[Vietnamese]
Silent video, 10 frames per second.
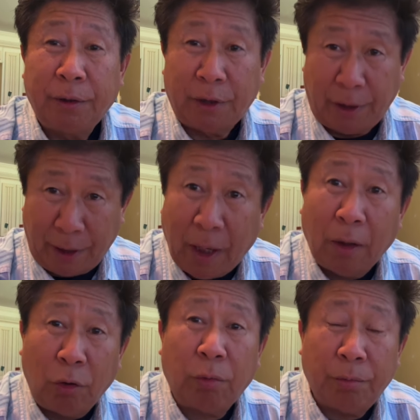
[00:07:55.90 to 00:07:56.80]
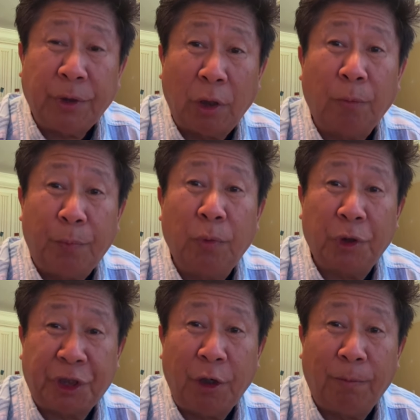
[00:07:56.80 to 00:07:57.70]
thì yeah, lo giờ lo bù lo
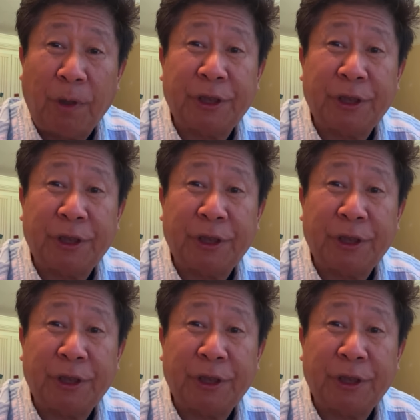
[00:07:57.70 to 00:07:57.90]
sẽ lo mất